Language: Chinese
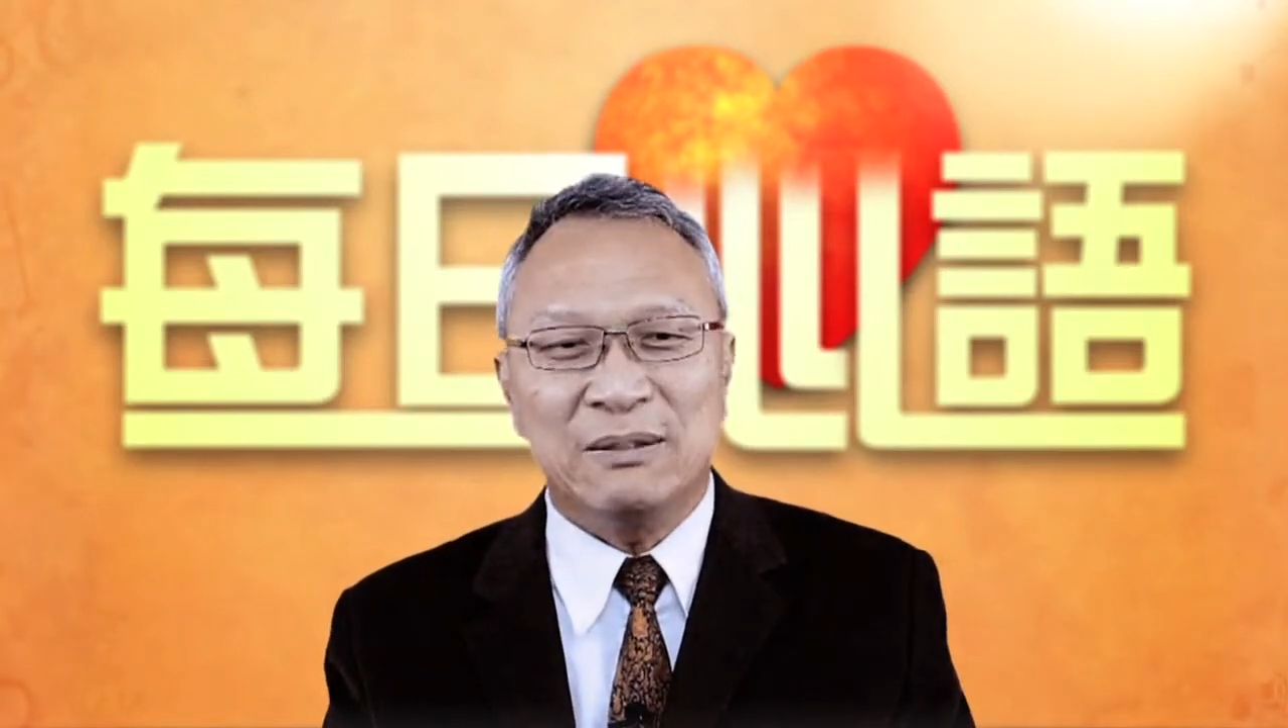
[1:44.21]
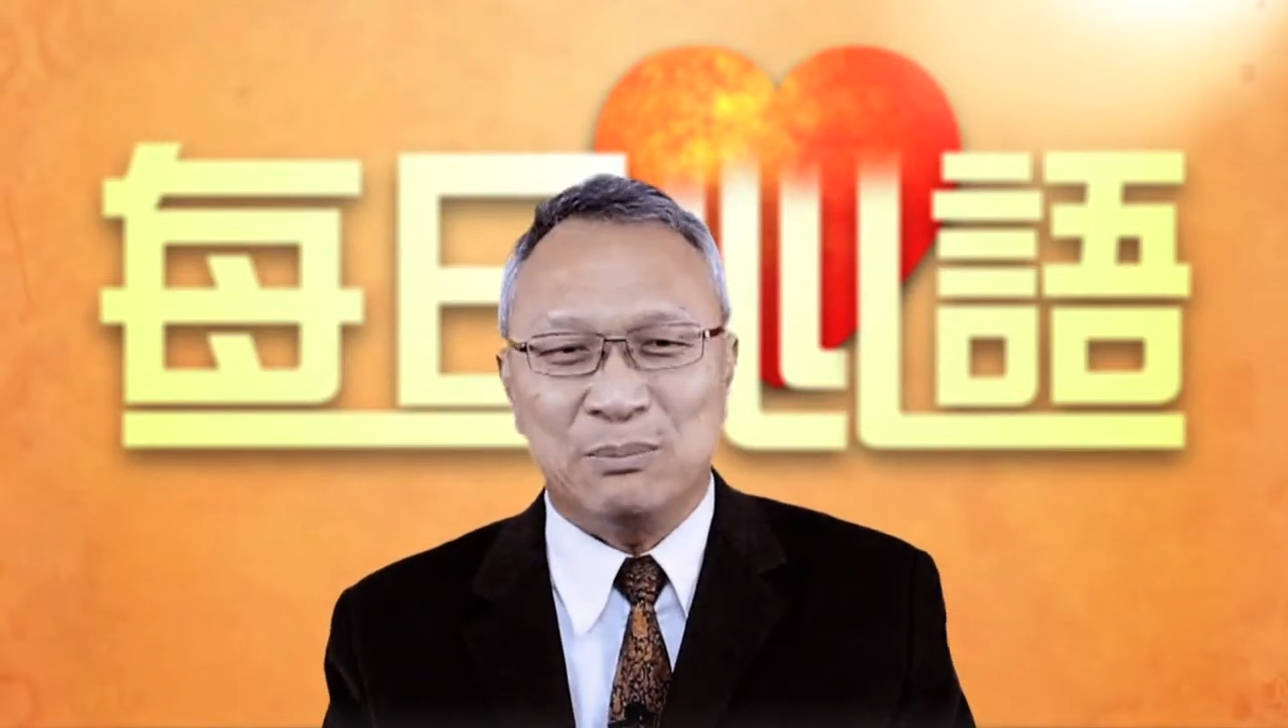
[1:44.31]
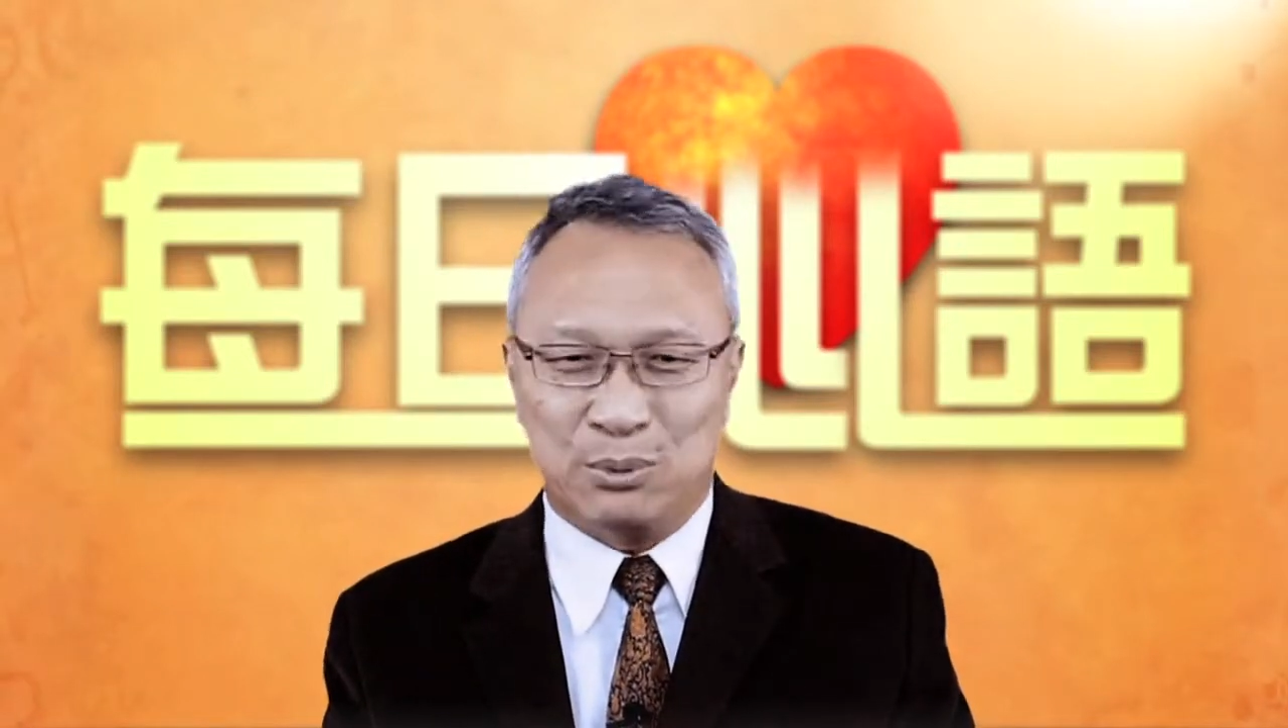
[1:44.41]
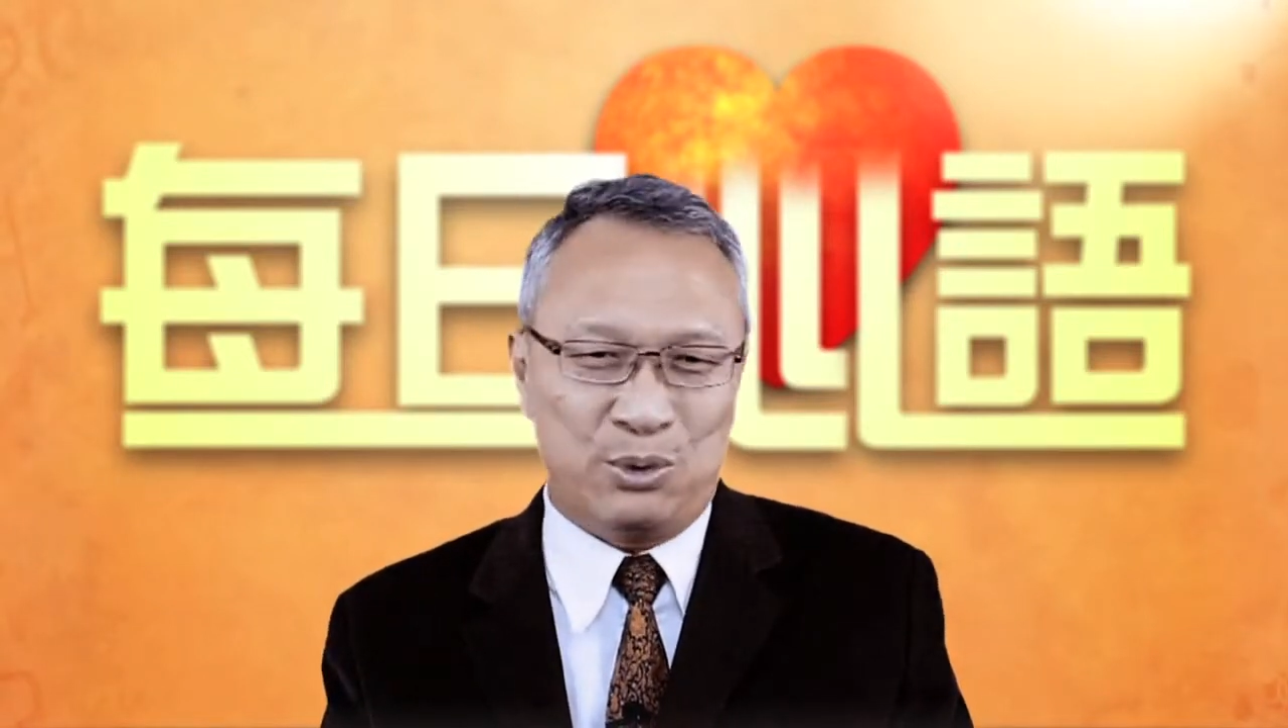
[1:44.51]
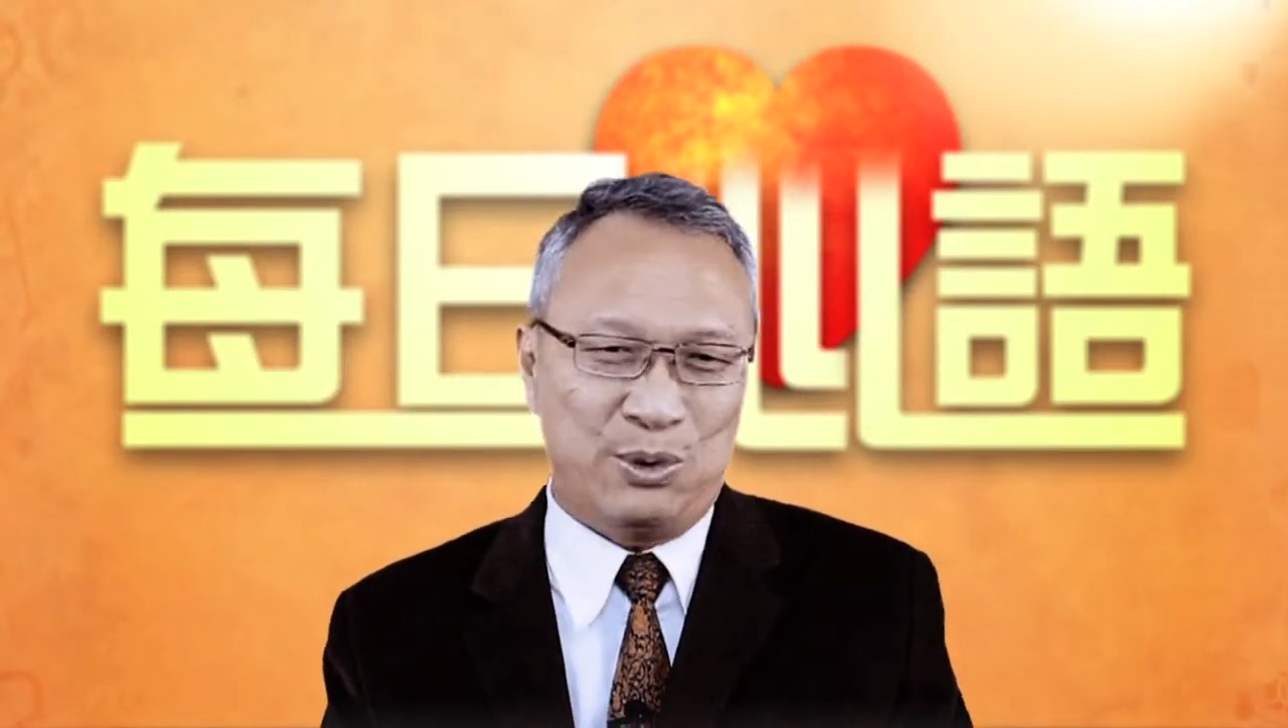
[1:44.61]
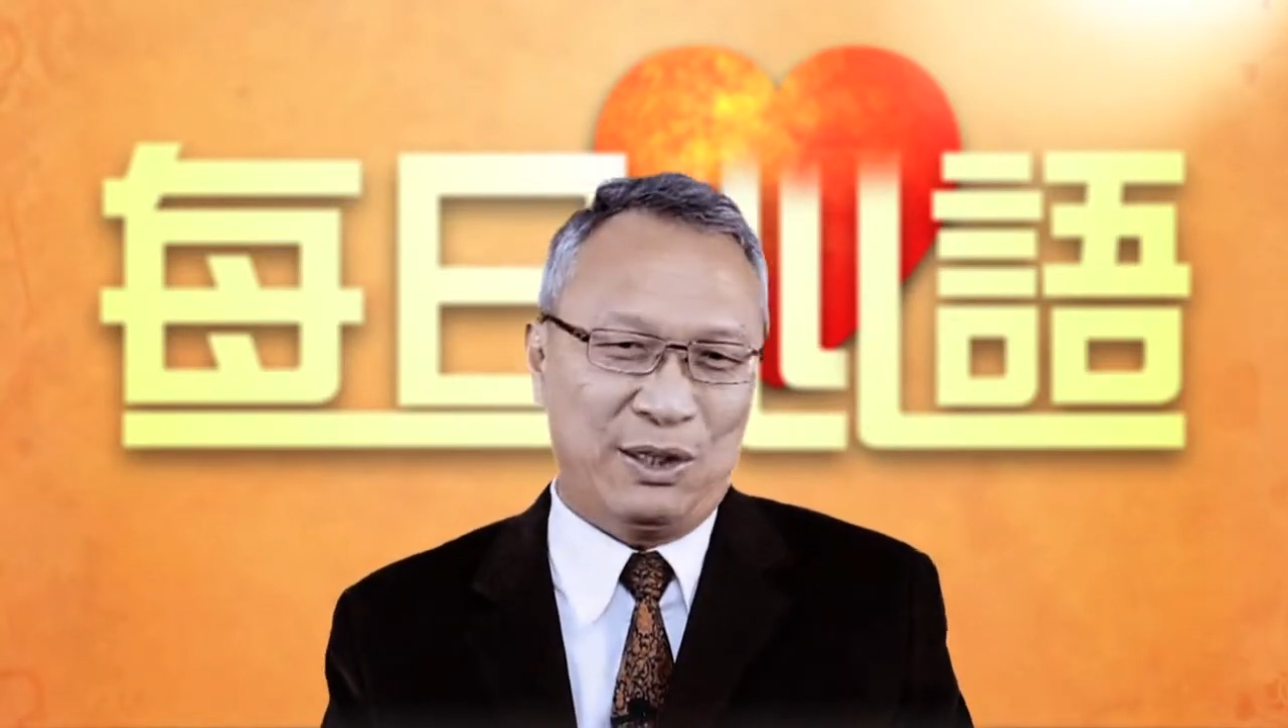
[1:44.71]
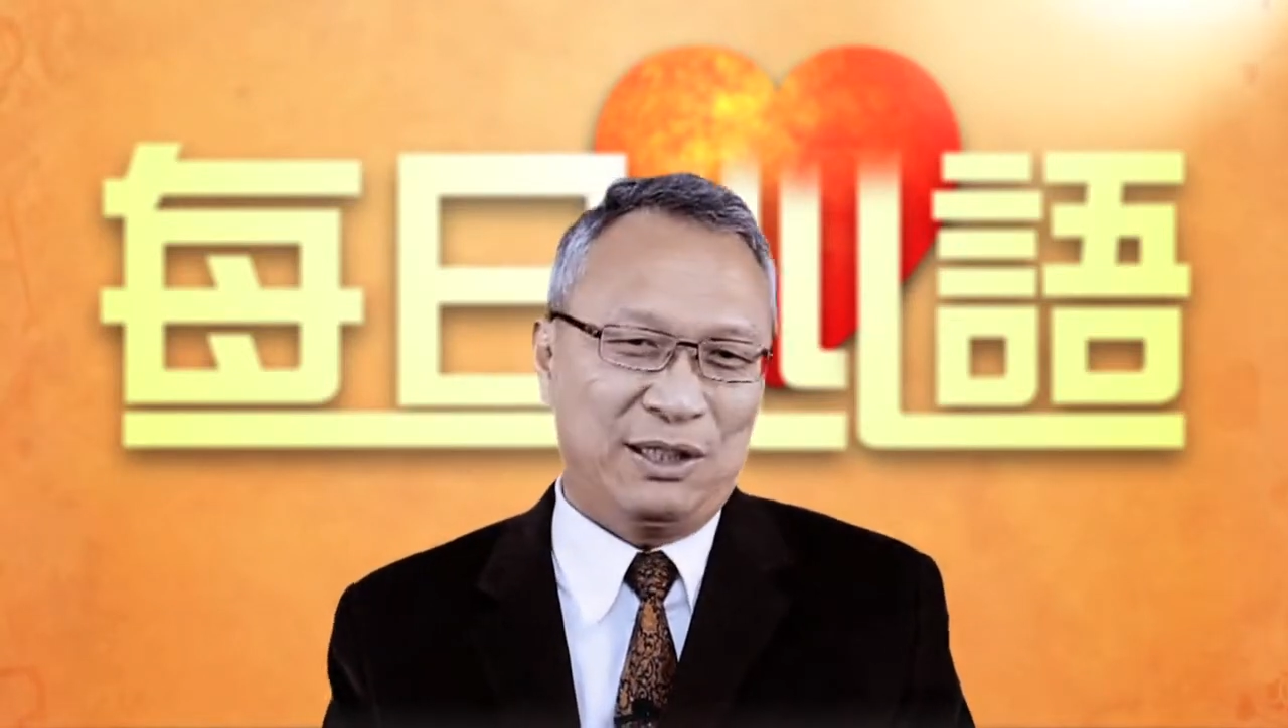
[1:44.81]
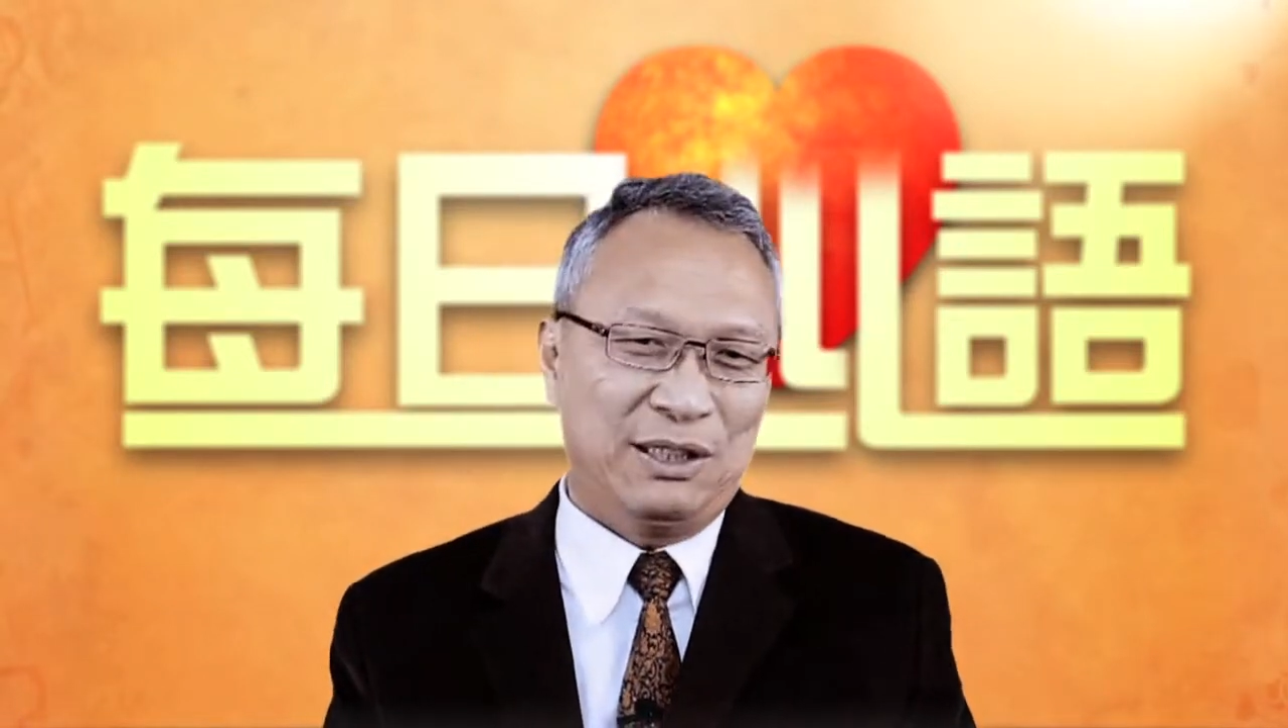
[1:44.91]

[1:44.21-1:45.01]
补血，